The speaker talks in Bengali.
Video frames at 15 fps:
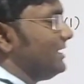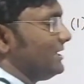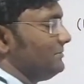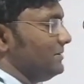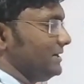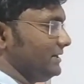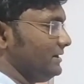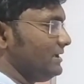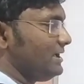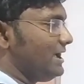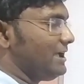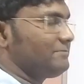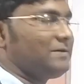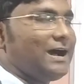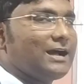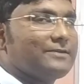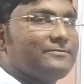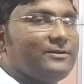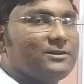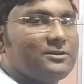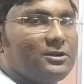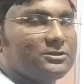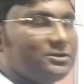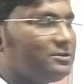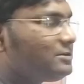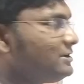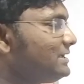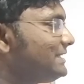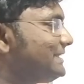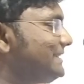দেখবেন এই ভাগফল কত
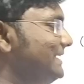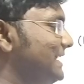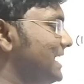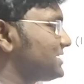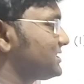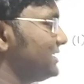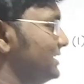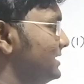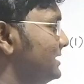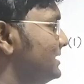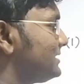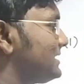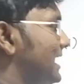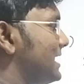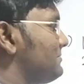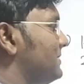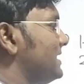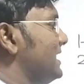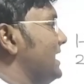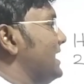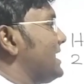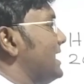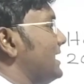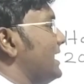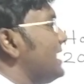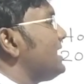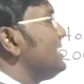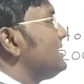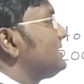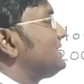তিরাশি তার মানে এখানে
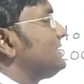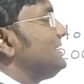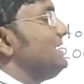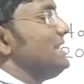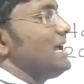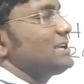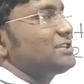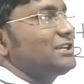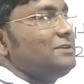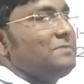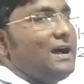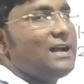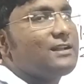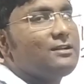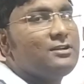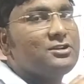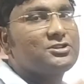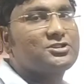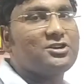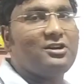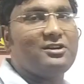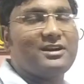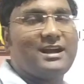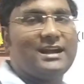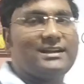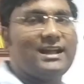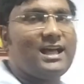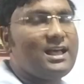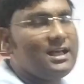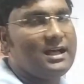তিরাশি বার
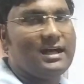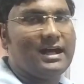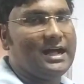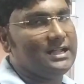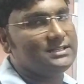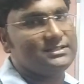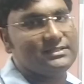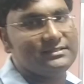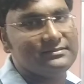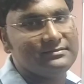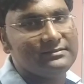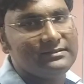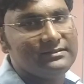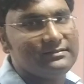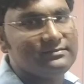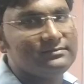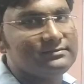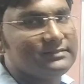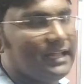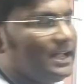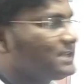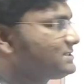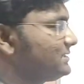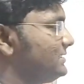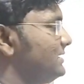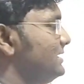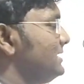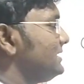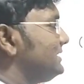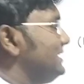সংখ্যাটা আছে ঠিক আছে
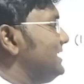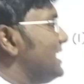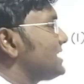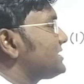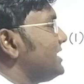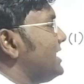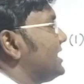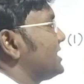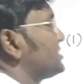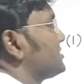তিরাশি খানা